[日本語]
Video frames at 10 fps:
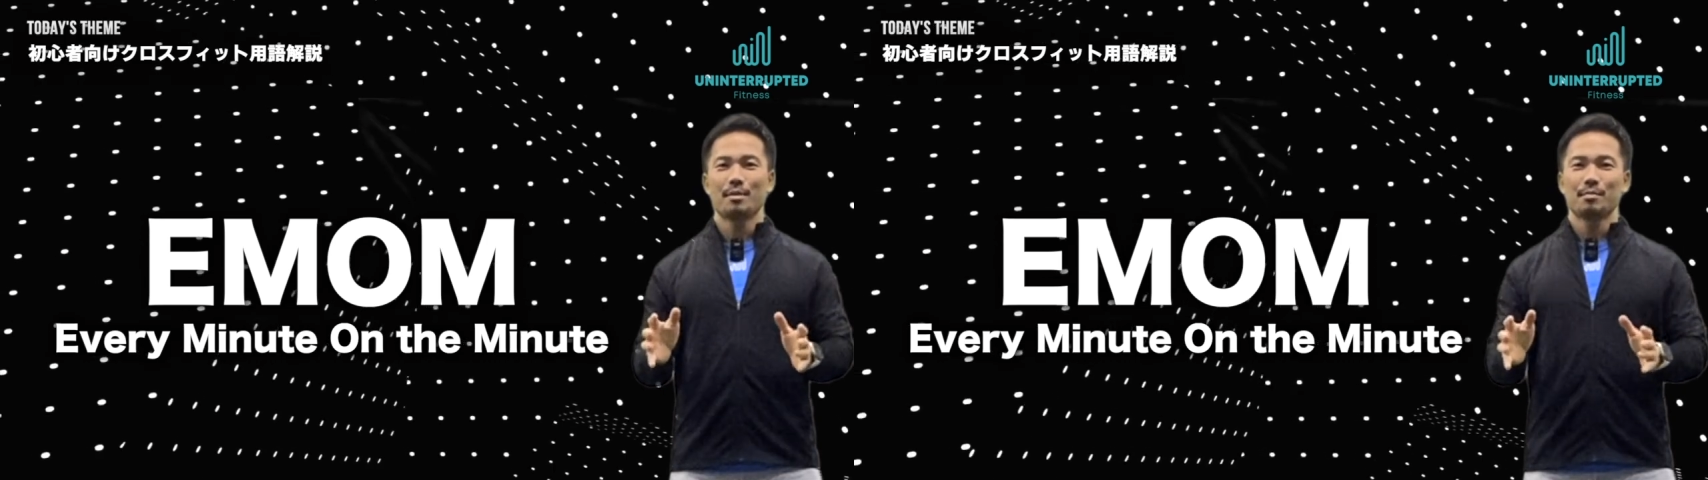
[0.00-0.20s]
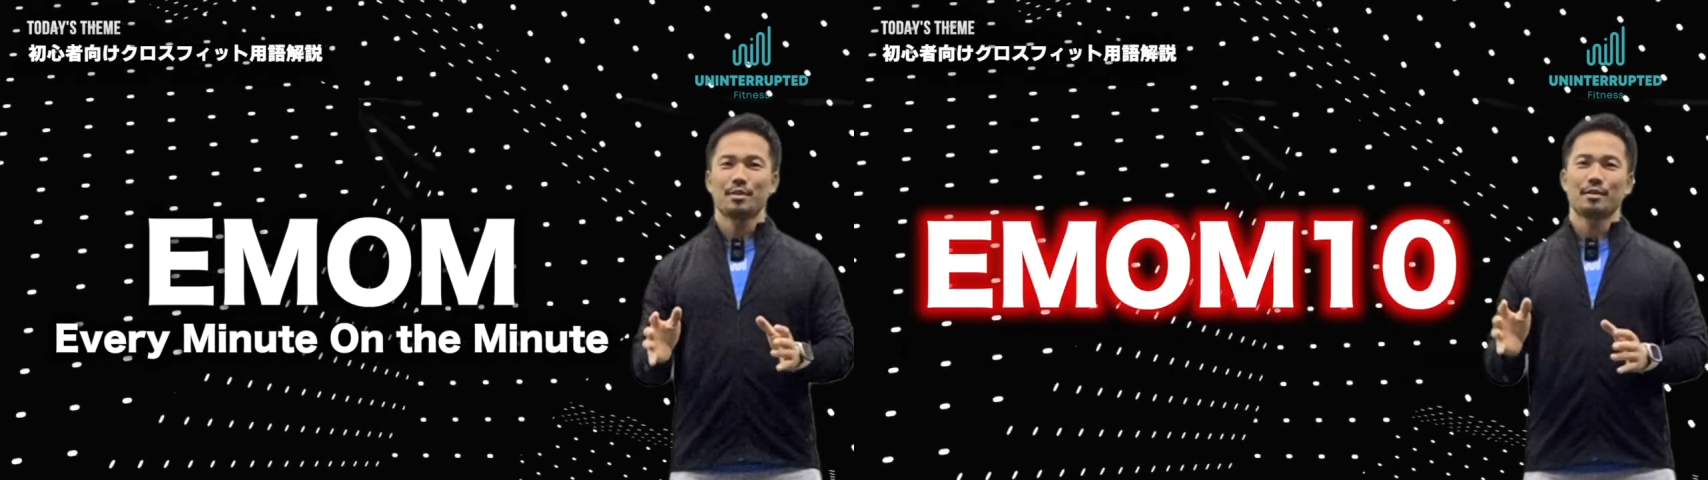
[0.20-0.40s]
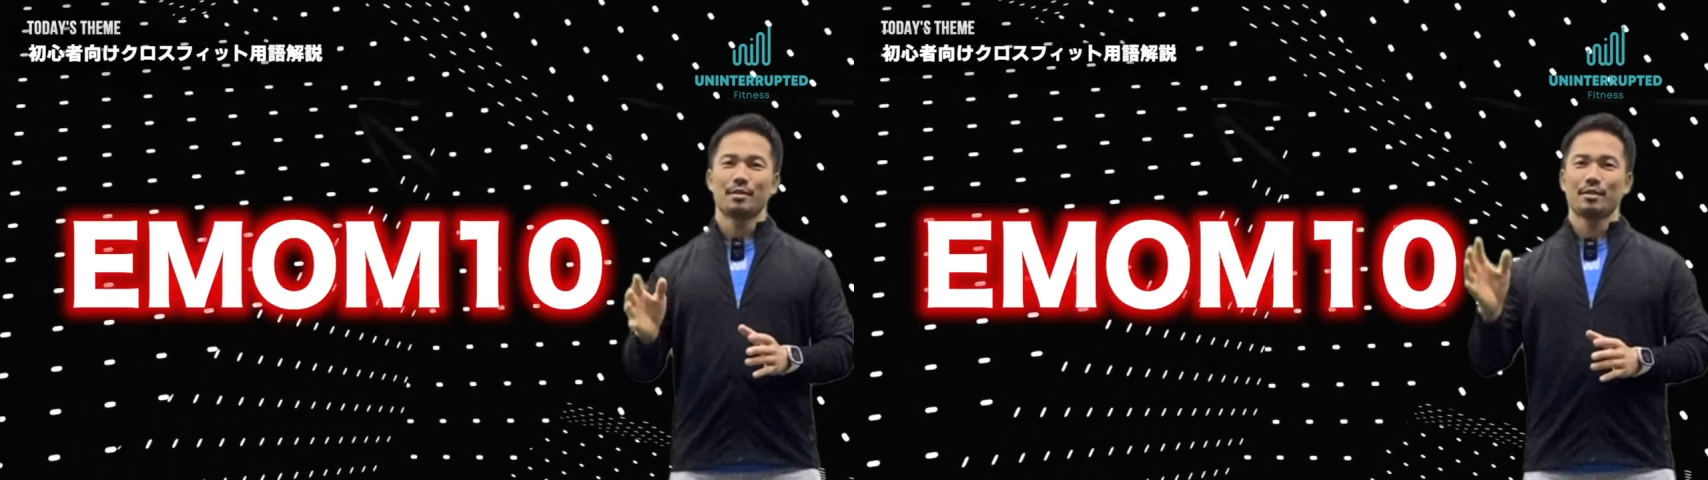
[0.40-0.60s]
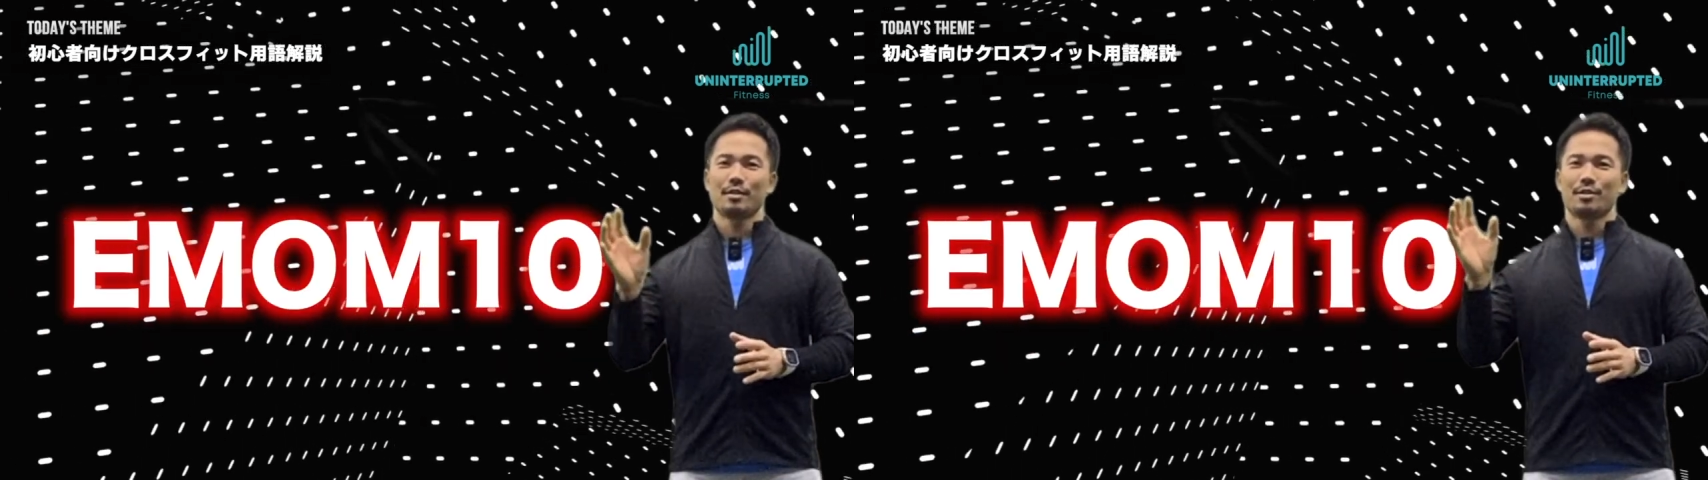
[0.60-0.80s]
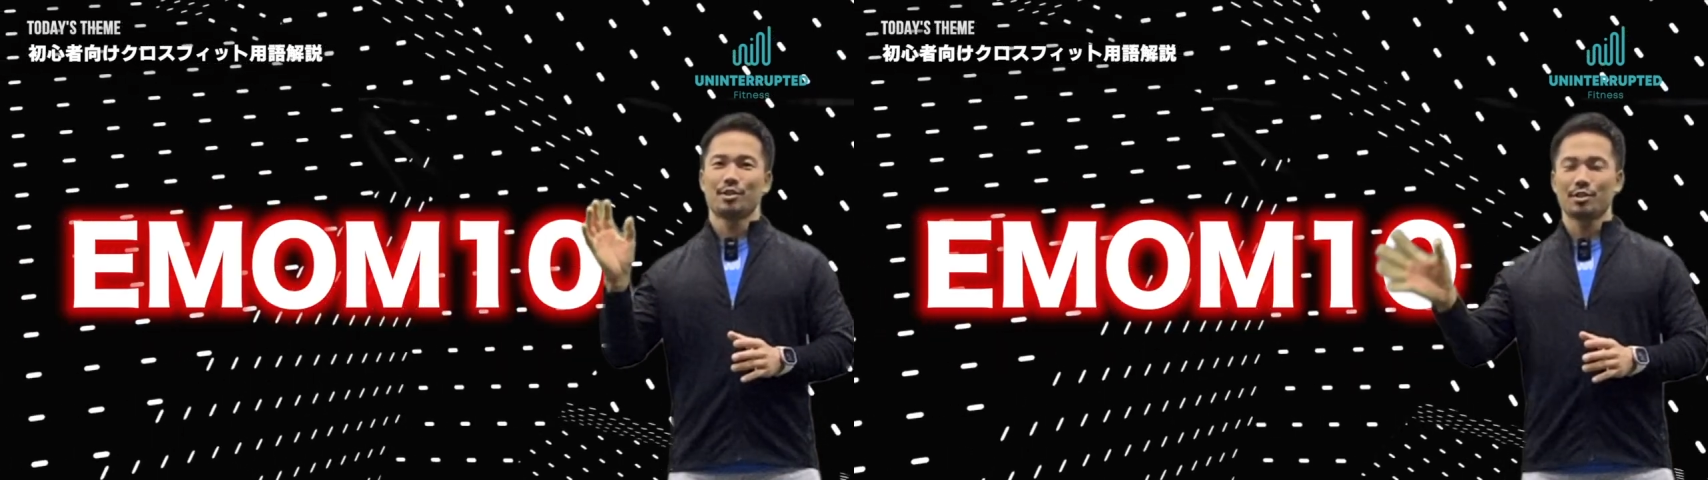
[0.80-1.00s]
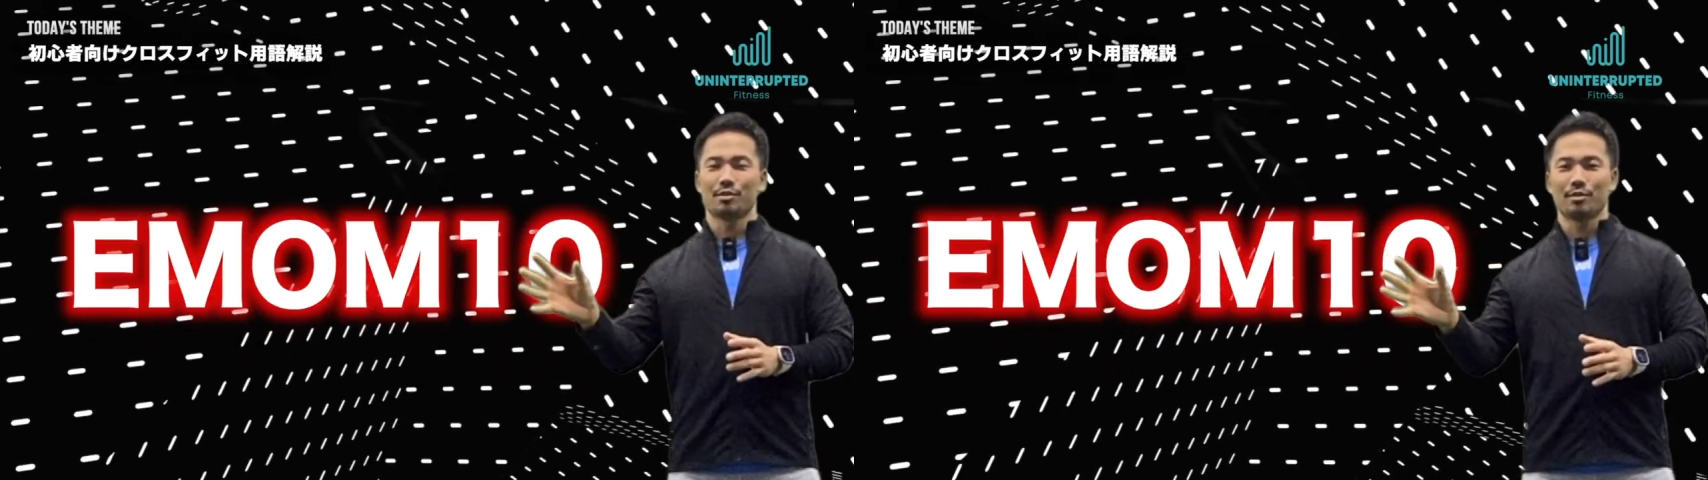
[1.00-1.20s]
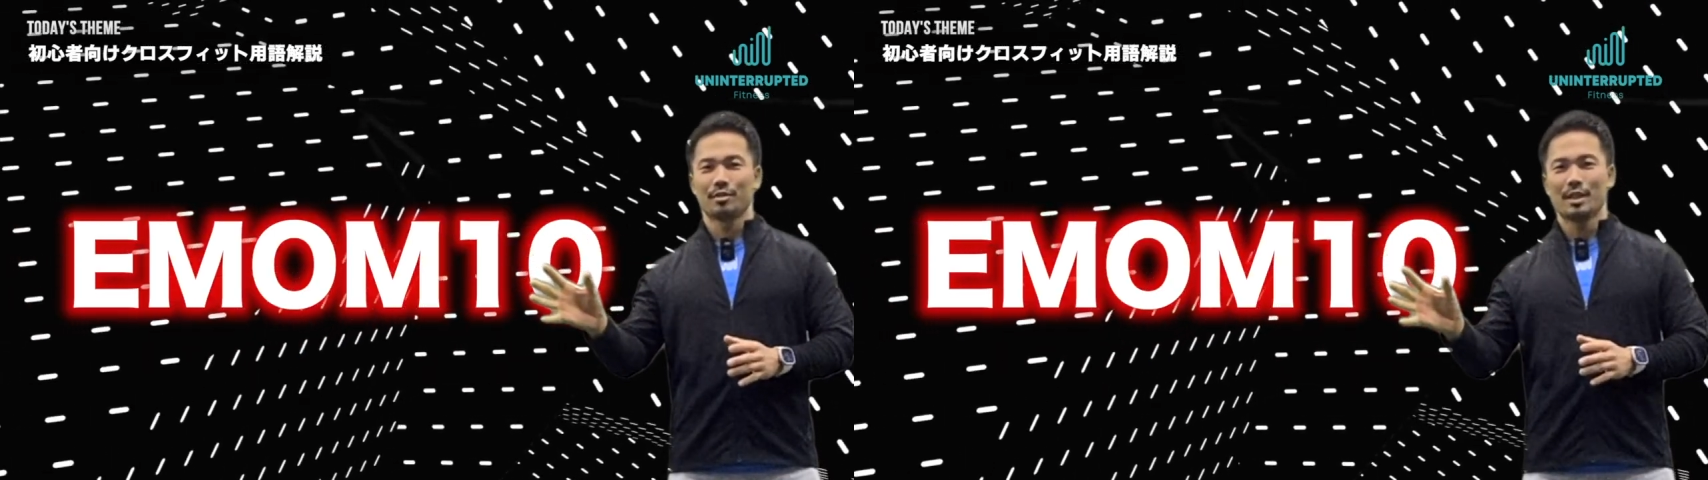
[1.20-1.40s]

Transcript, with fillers: ンモム10